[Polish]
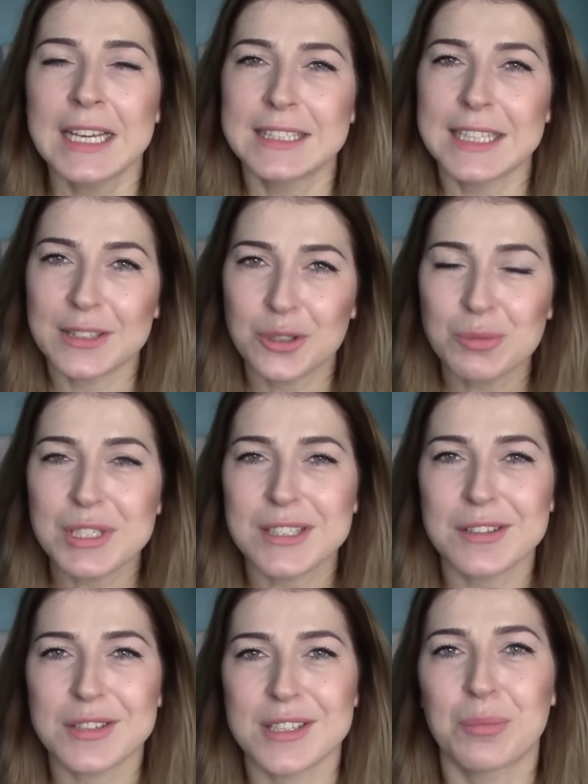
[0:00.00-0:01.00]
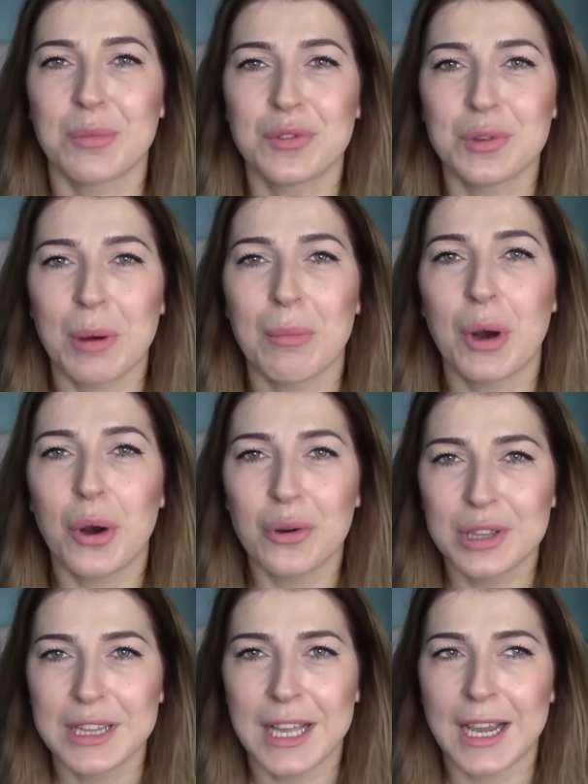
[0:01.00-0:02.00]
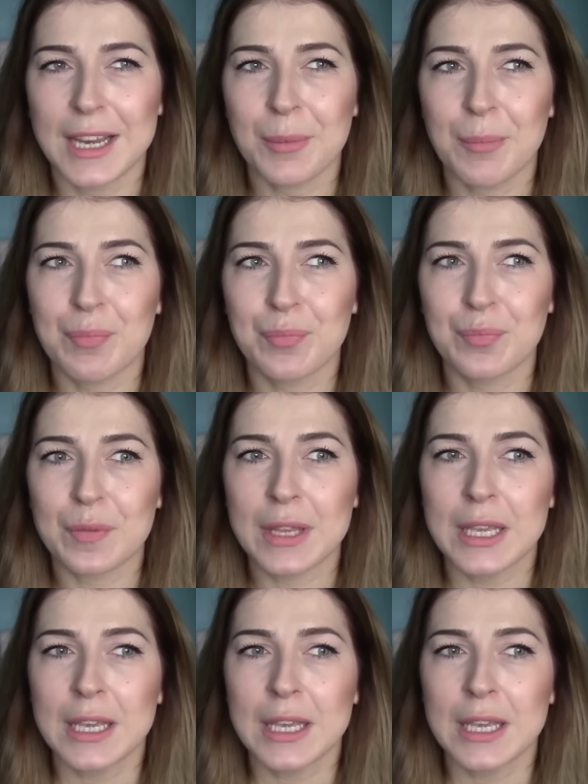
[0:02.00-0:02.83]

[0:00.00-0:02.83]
Natomiast to, co zamówiłam online... widzicie, mm,